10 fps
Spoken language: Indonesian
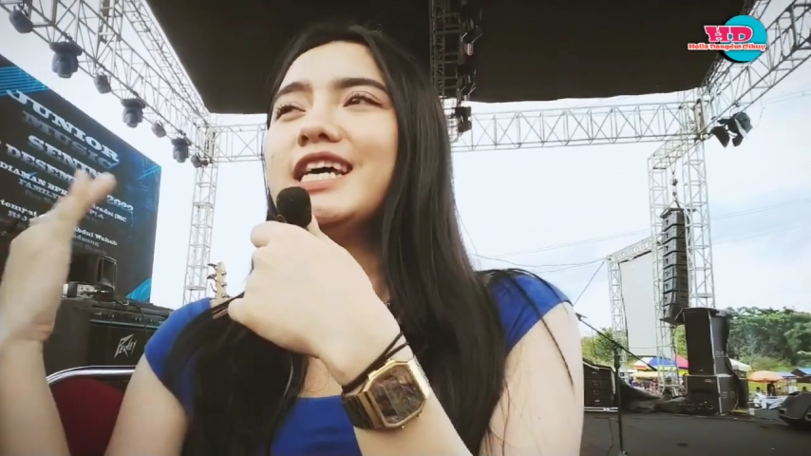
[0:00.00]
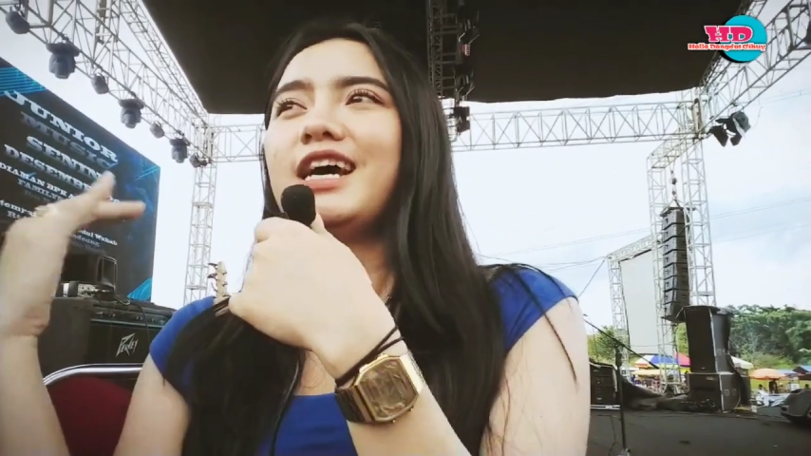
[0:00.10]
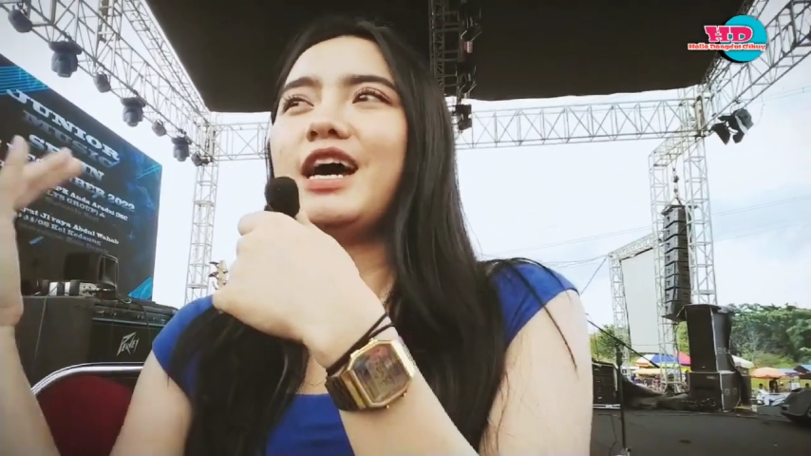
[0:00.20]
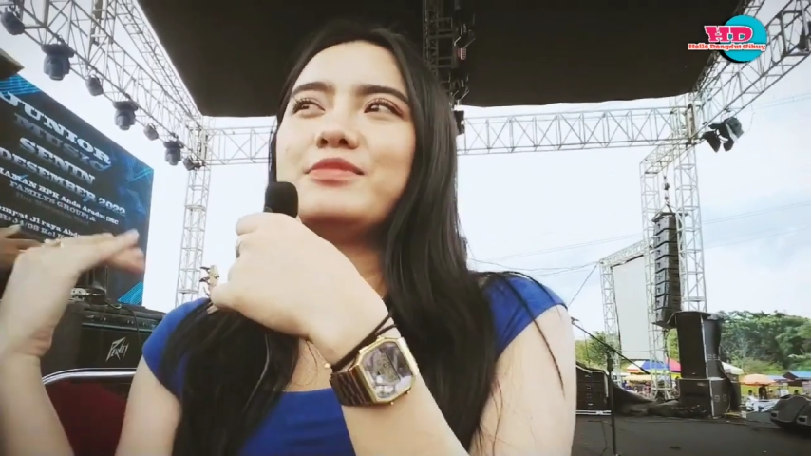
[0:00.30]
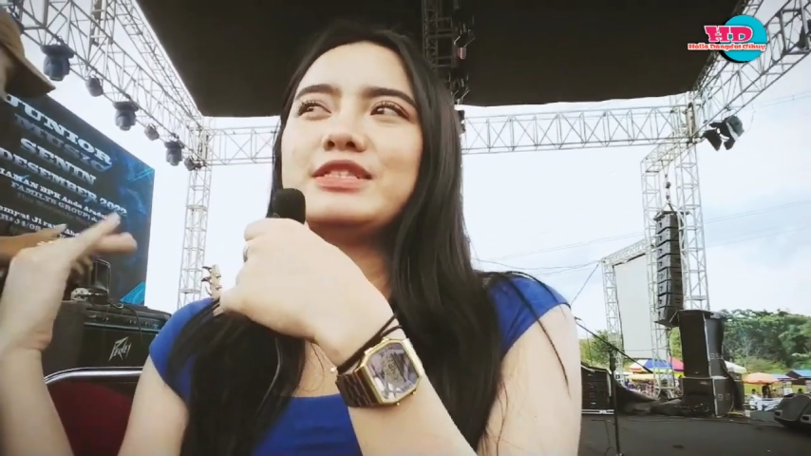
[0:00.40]

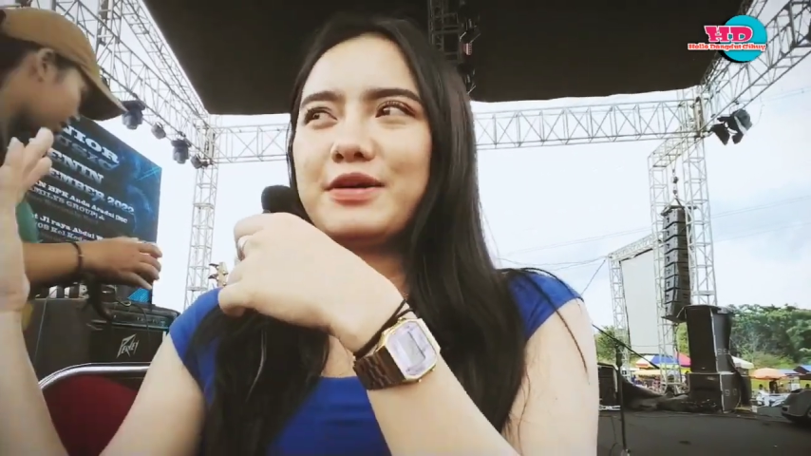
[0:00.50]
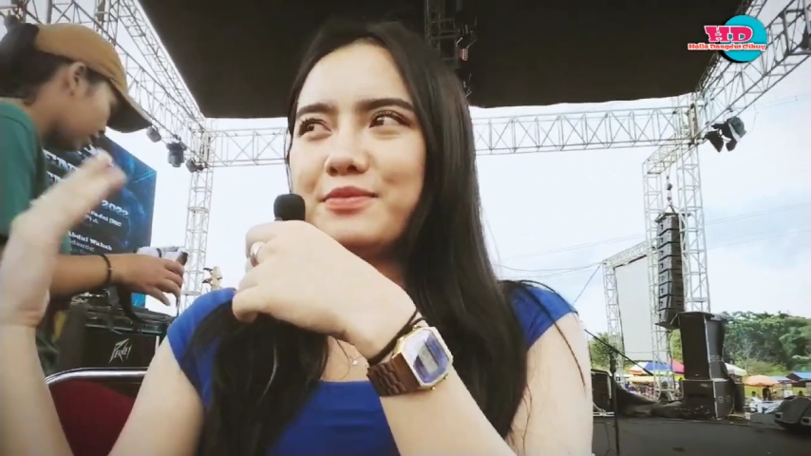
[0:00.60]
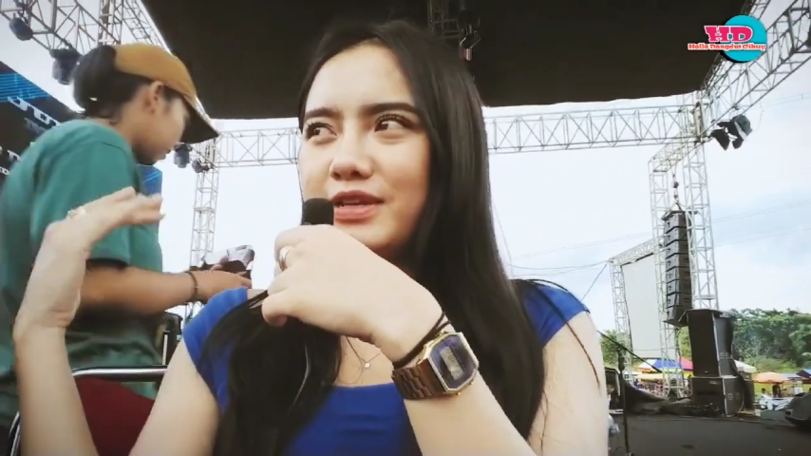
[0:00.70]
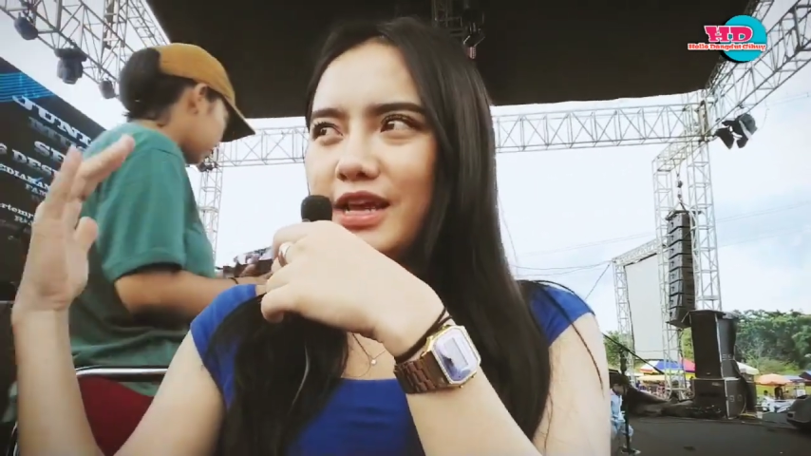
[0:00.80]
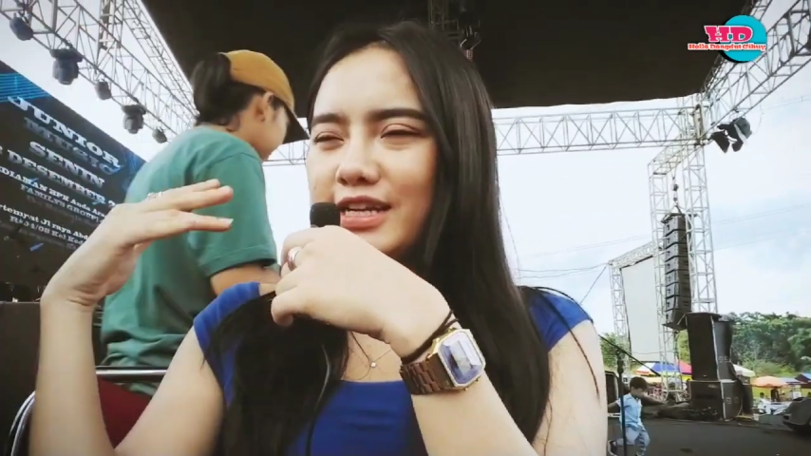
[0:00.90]
Habis yang
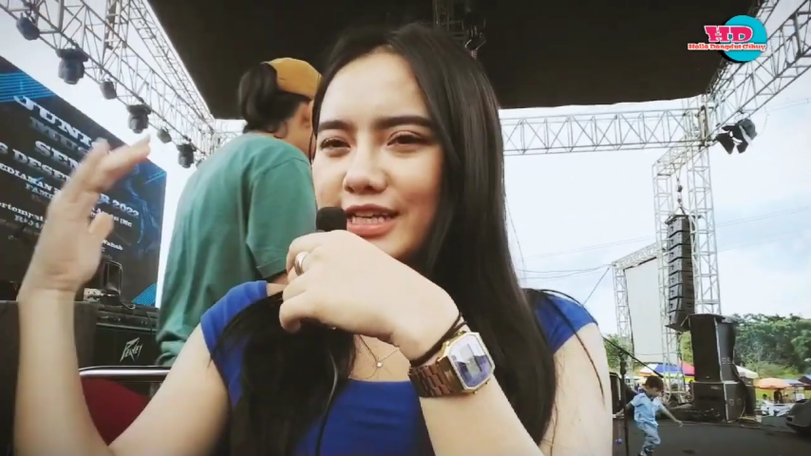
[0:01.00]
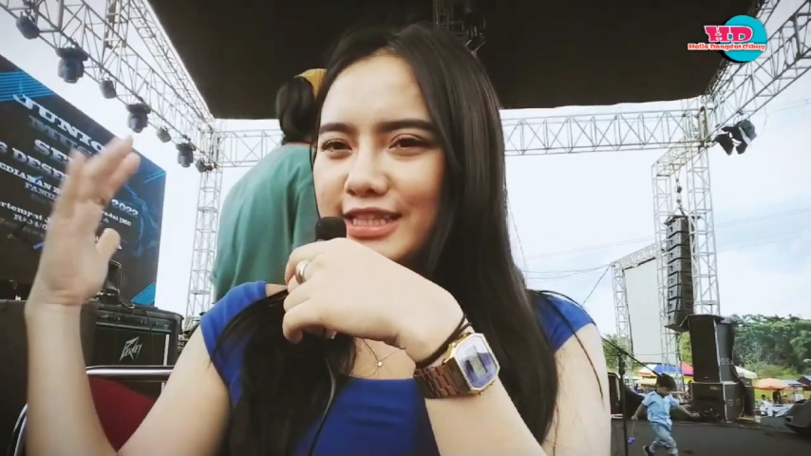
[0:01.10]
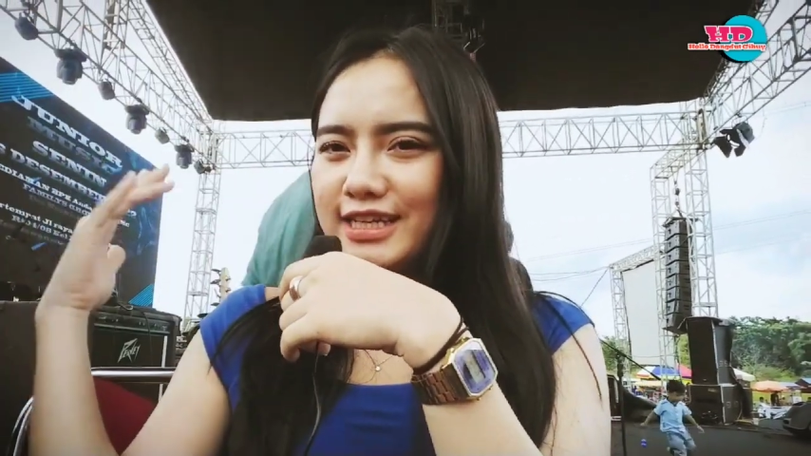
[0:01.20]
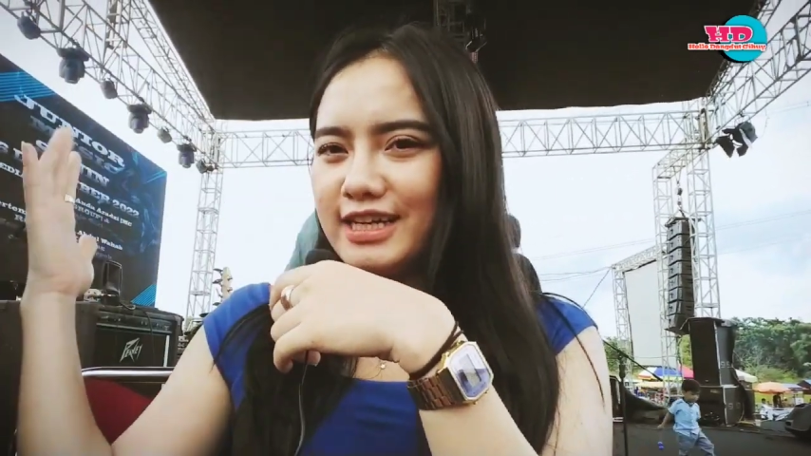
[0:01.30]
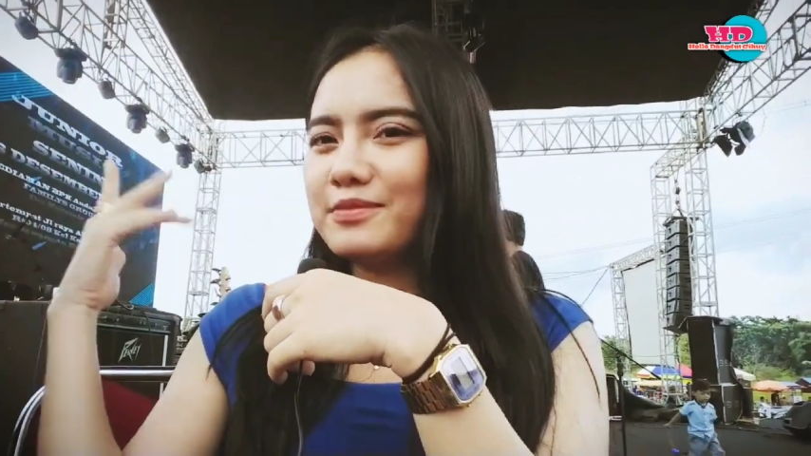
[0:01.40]
yang
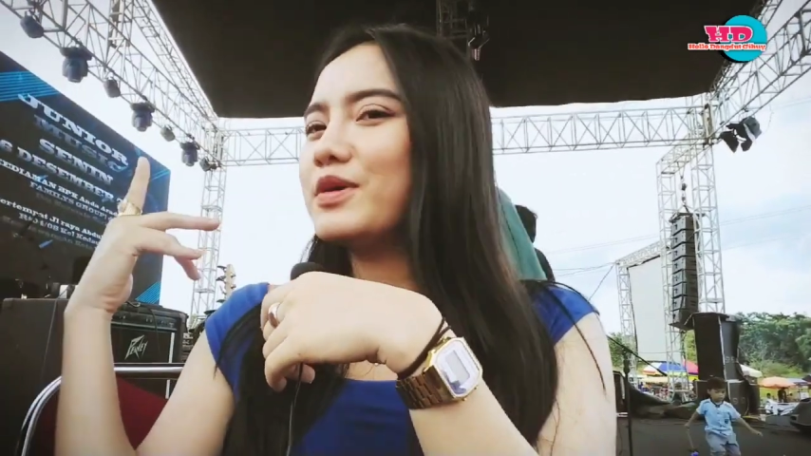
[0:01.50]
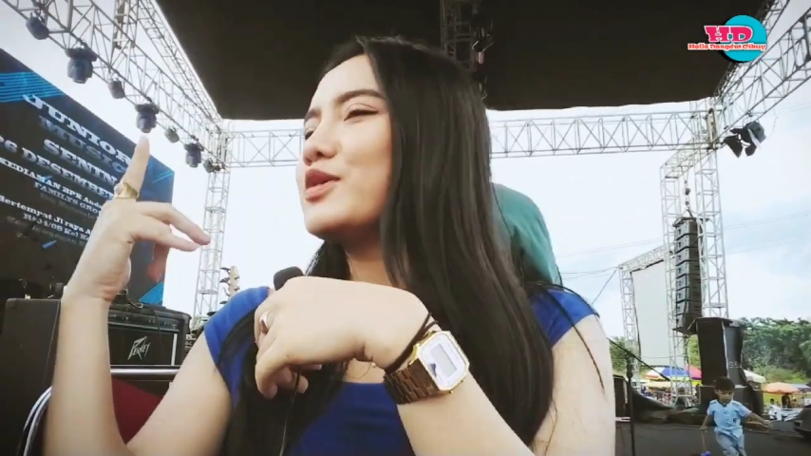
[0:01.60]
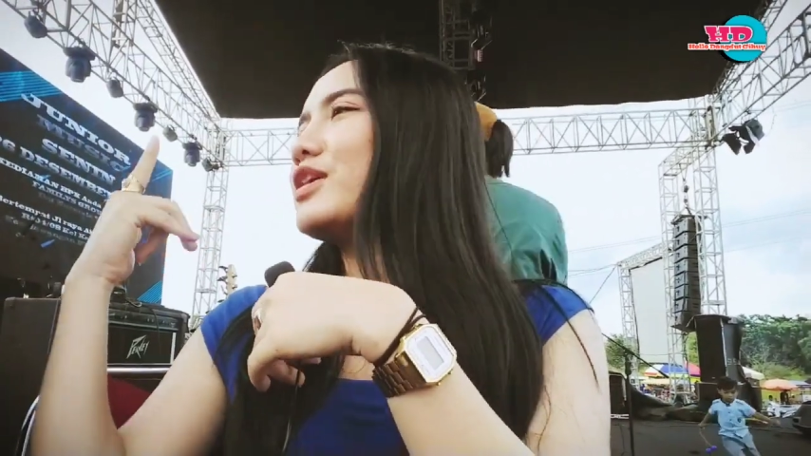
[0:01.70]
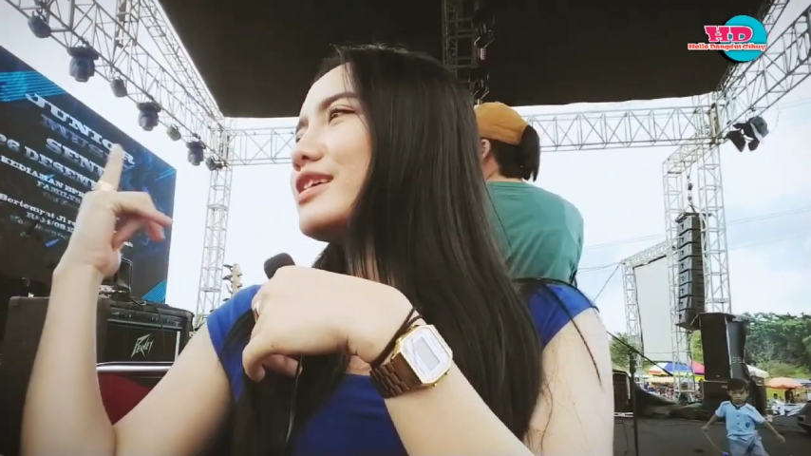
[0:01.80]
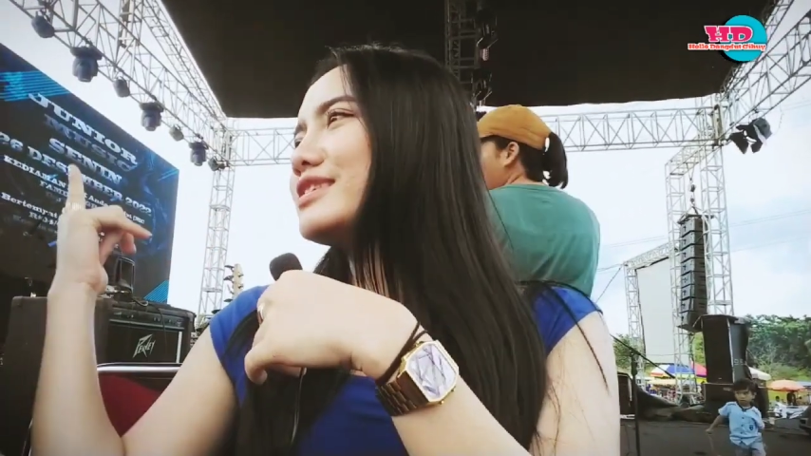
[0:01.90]
deket-deket
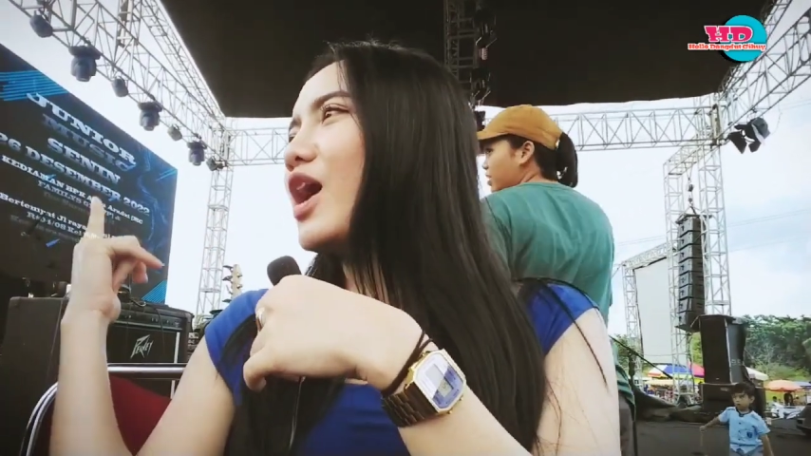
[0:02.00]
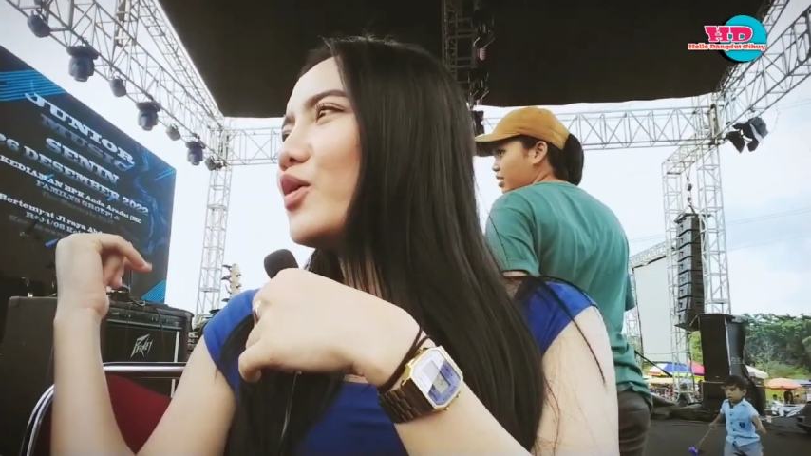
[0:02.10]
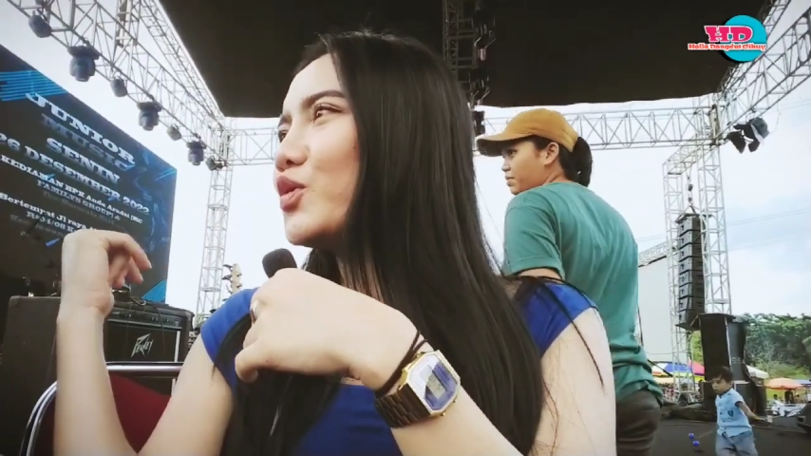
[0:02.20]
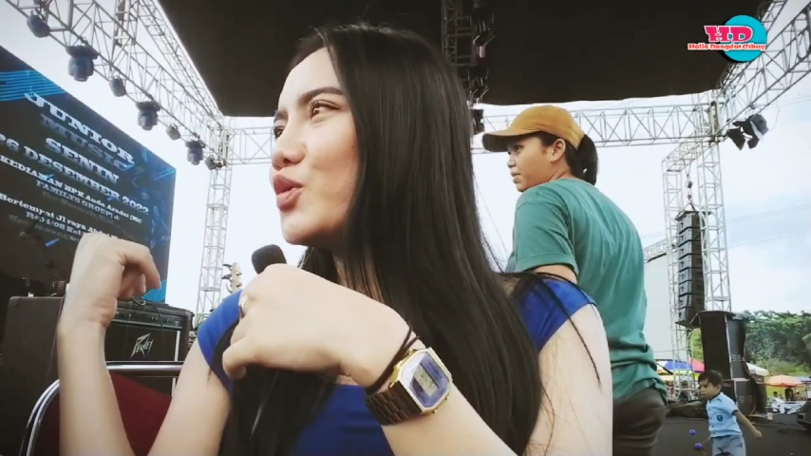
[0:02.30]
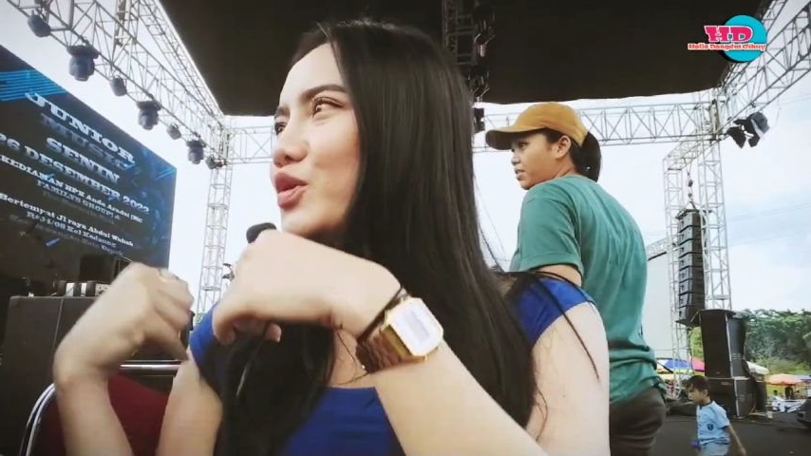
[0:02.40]
baru yang
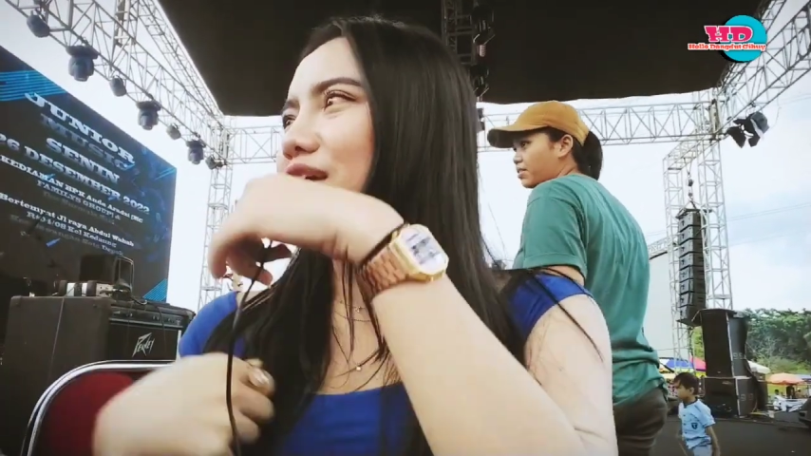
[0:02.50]
jauh